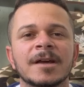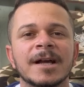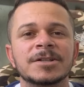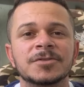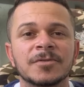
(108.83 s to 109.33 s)
a
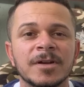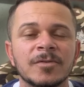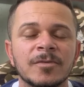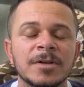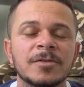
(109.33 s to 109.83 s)
história
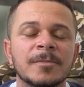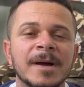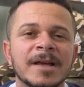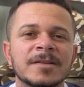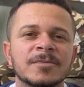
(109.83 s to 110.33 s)
do Colheiro
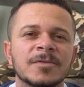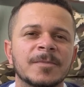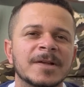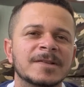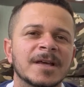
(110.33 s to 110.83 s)
Máximo, do
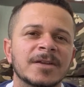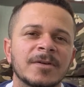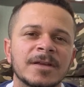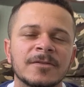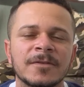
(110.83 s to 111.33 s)
passarinho
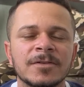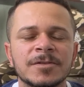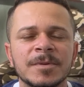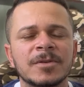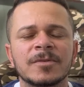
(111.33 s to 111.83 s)
aí que veio do
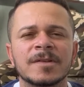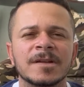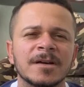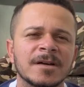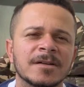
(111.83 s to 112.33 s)
Espírito
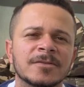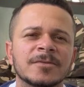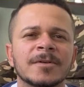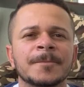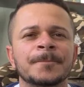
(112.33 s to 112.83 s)
Santo,